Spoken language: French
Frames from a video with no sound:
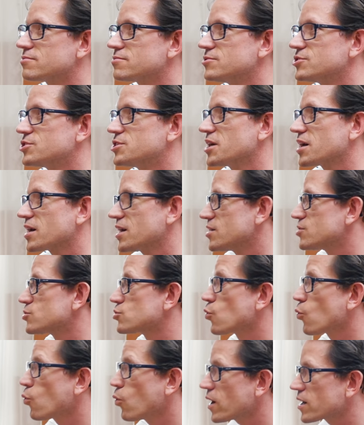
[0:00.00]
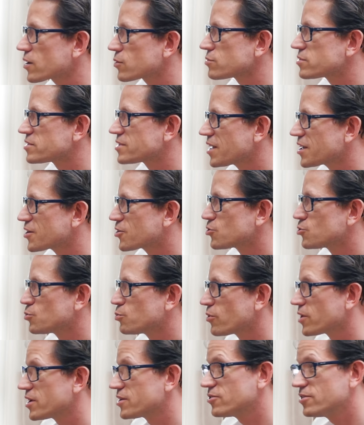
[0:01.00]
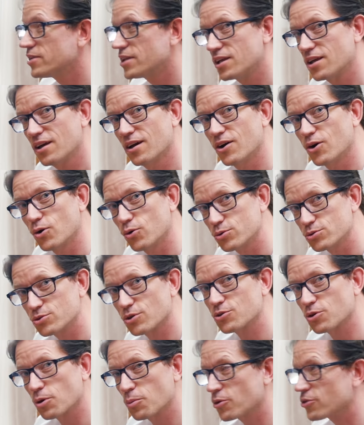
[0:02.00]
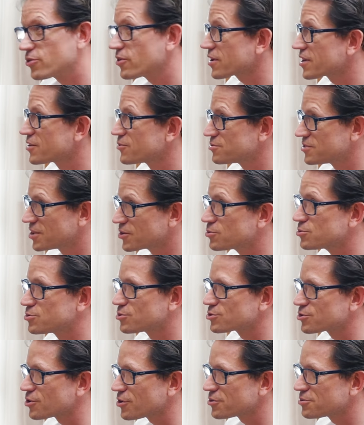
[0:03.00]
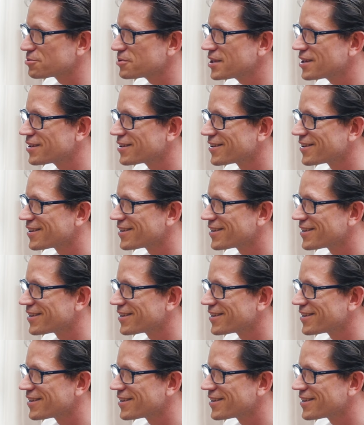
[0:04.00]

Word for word: je dirais, trois conseils que tu pourrais donner aux entrepreneurs qui nous écoutent aujourd'hui